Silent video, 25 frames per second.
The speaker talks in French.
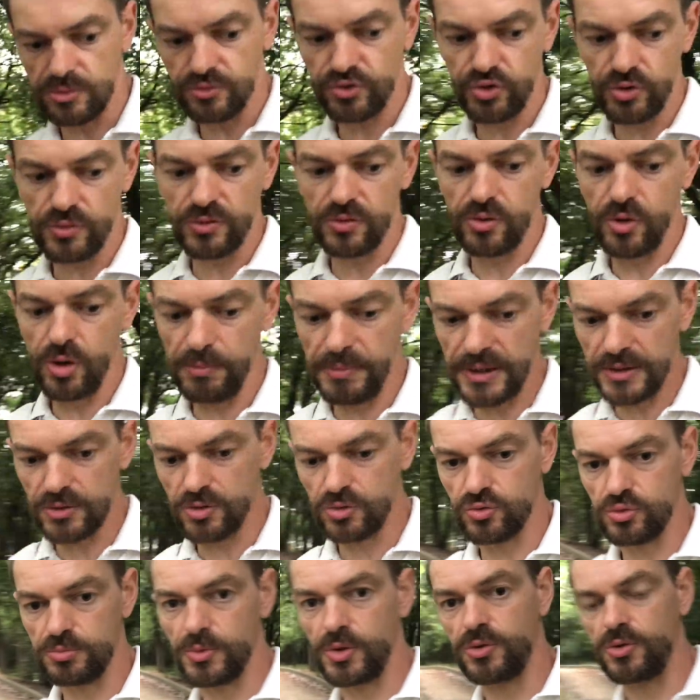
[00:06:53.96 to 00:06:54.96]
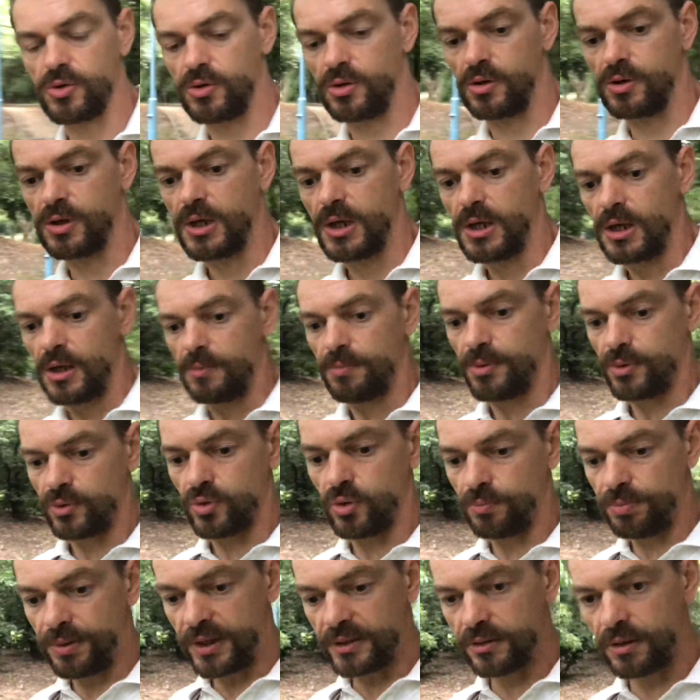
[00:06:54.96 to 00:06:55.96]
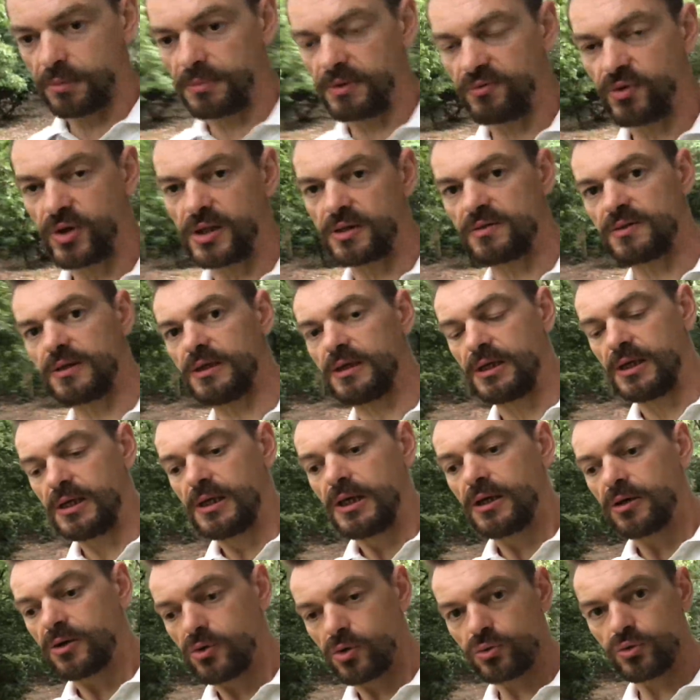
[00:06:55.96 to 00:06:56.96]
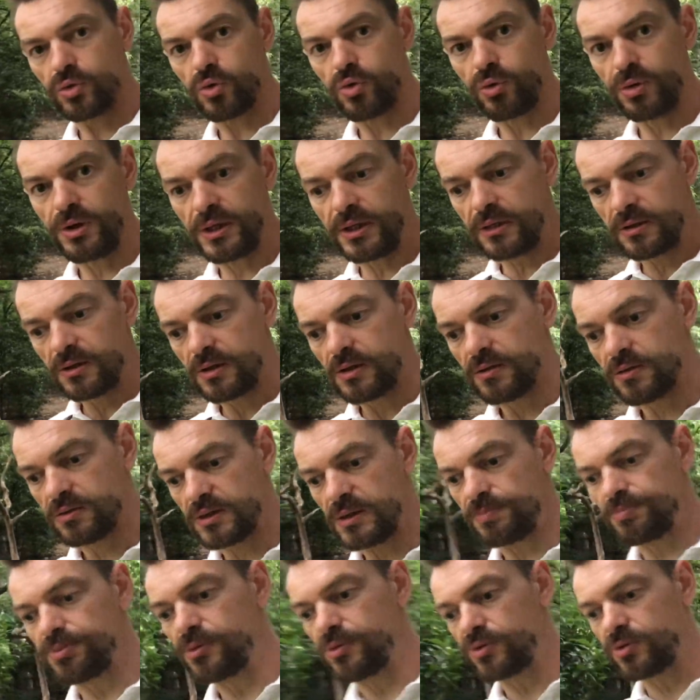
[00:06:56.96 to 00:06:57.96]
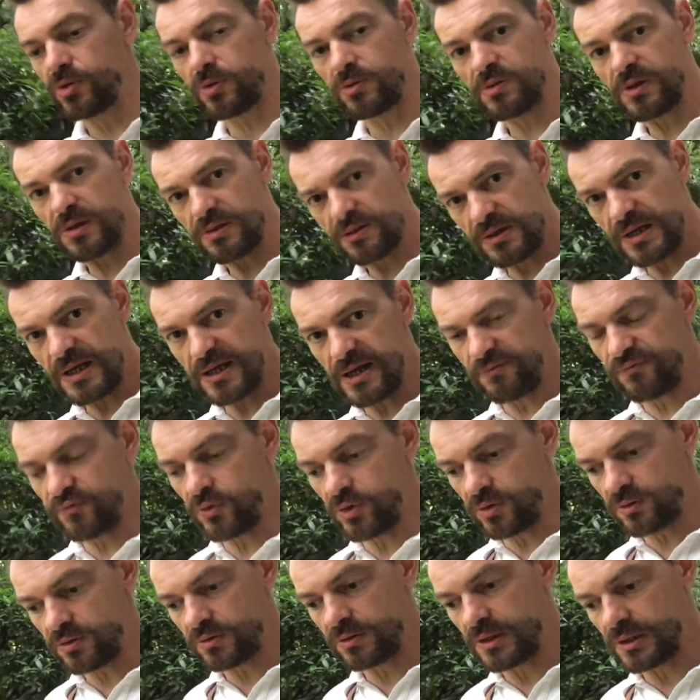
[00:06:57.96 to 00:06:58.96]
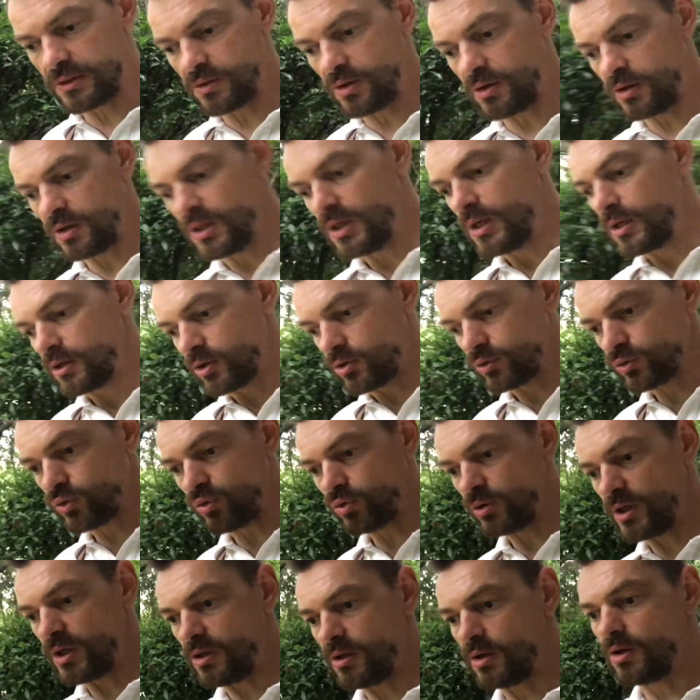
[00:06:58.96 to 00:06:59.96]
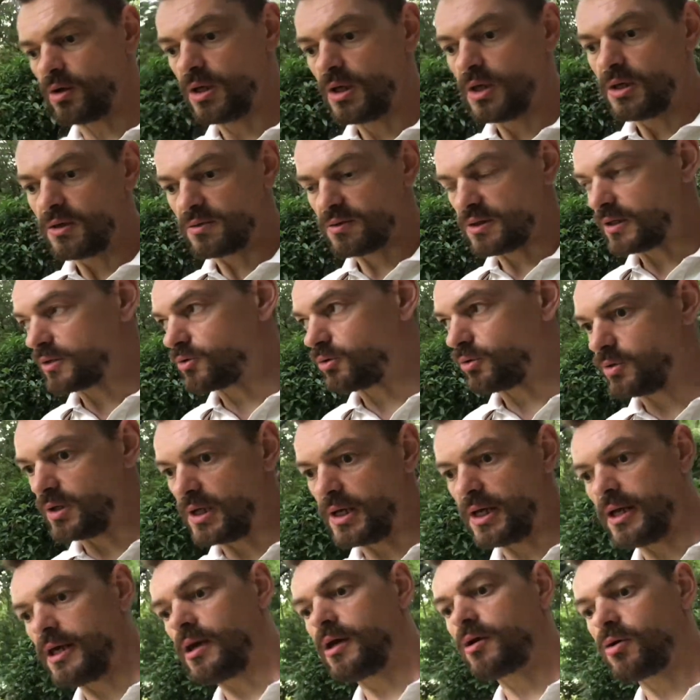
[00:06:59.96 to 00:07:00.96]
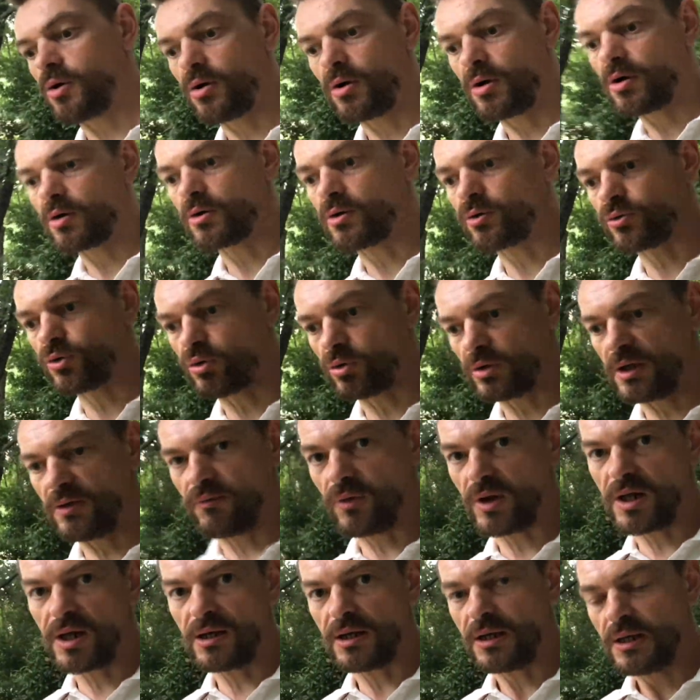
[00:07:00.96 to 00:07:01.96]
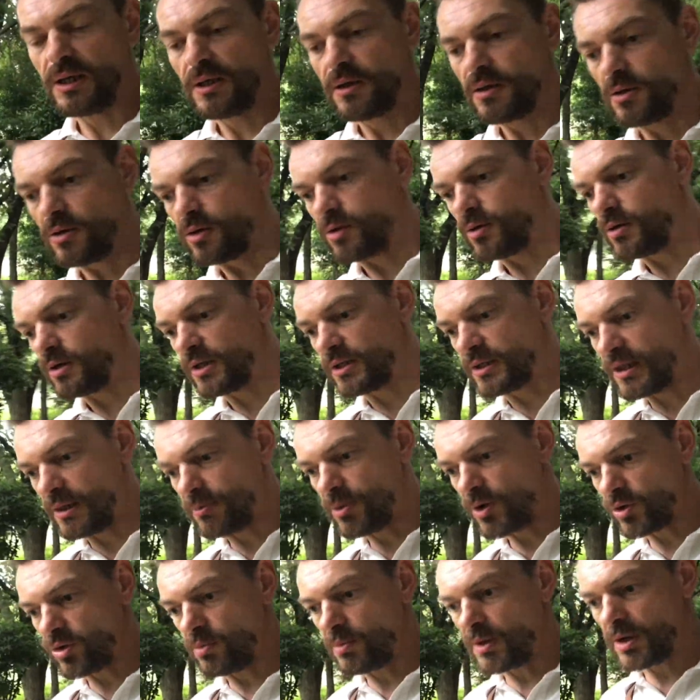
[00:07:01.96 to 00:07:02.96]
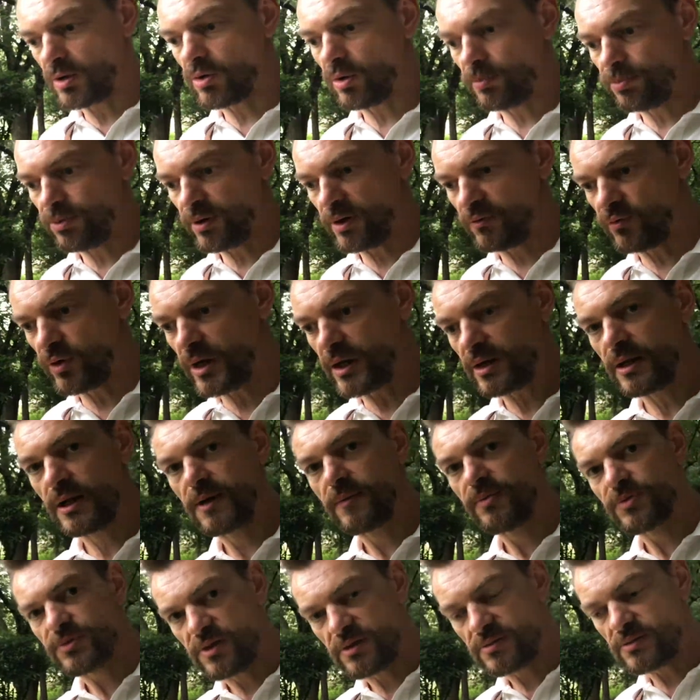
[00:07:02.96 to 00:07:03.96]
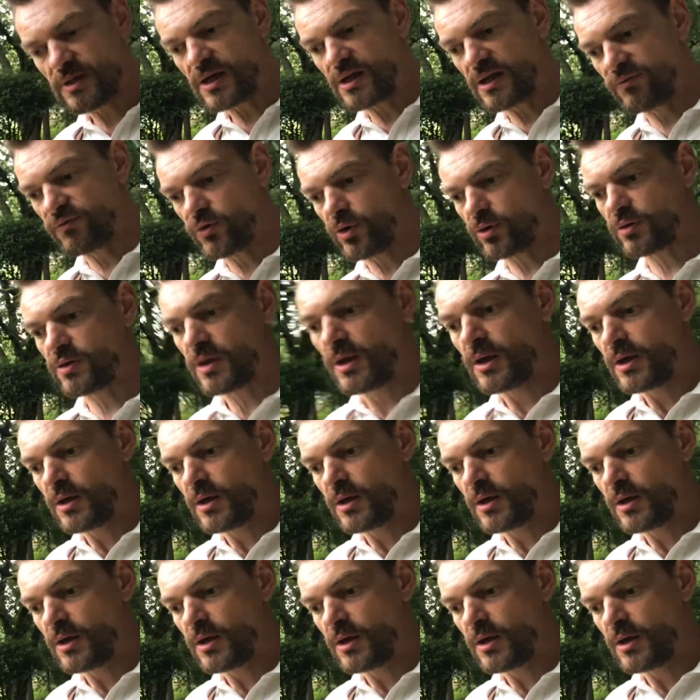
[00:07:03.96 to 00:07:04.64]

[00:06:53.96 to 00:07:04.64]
chose de normal que tout le monde euh, peut comprendre, mais voilà, c'est contrôler ses pulsions, c'est ça la force, d'accord Contrôler euh, ses colères, contrôler voilà, les débordements qu'on peut avoir, c'est ça la force.